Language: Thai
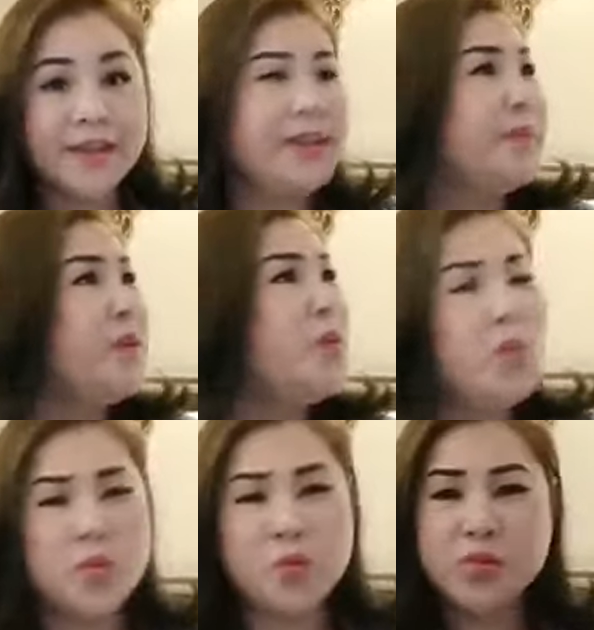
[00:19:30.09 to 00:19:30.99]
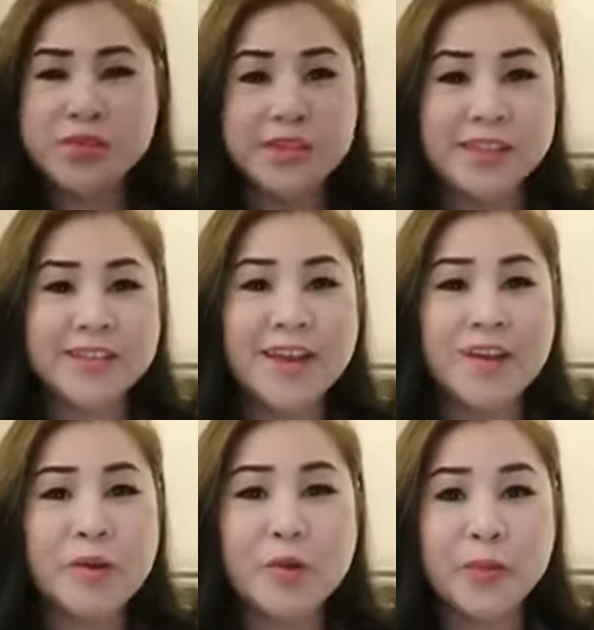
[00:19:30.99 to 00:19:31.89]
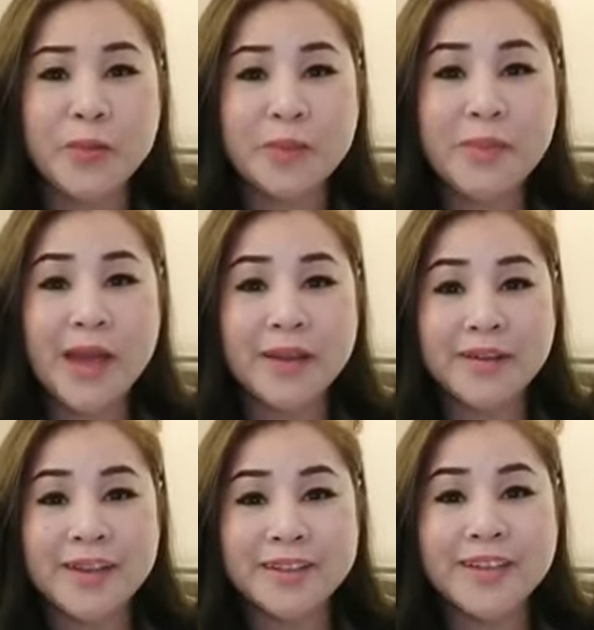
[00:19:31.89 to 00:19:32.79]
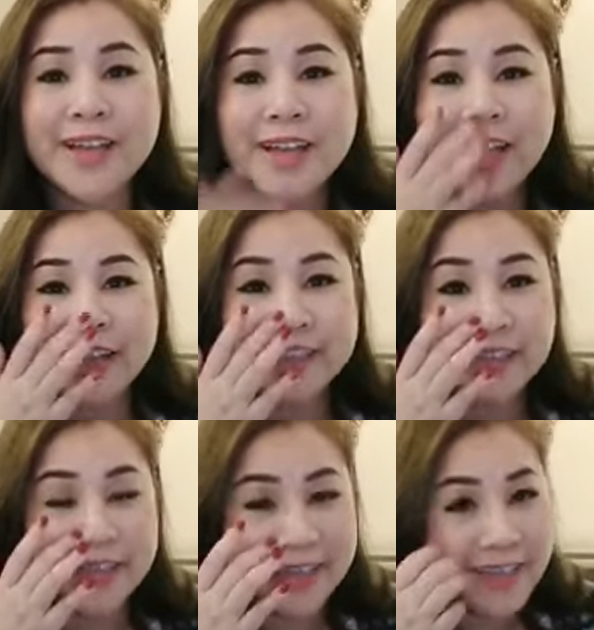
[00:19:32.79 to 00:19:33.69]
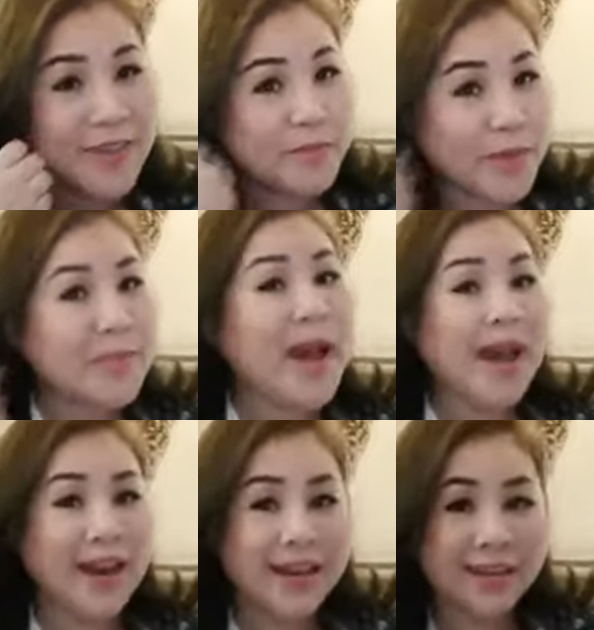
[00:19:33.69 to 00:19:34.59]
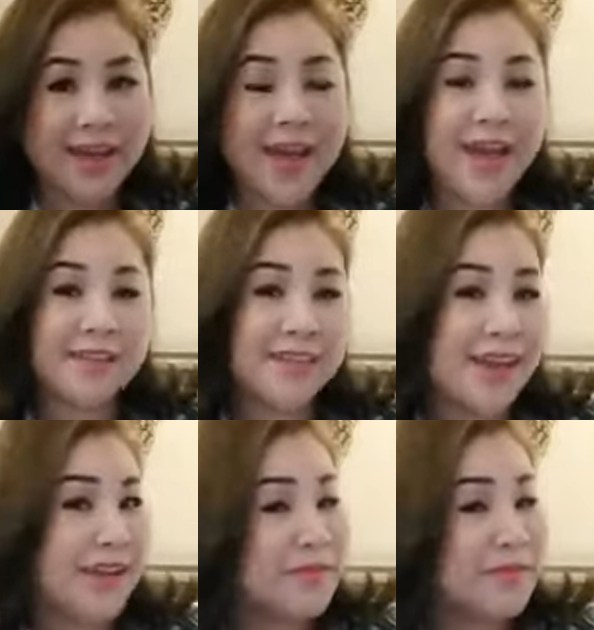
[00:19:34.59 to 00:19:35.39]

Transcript: เห็นไหมโอ้โหลูกศิษย์ฉันแต่ละคนไปปังอนั้นไปปังอลังการไปปังอลังการนะคะ